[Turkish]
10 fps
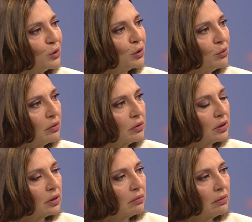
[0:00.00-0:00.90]

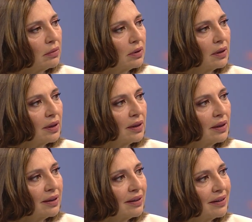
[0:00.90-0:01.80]
düşünmemiştim.
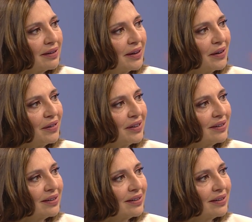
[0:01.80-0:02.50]
Haklısın. Yani evet.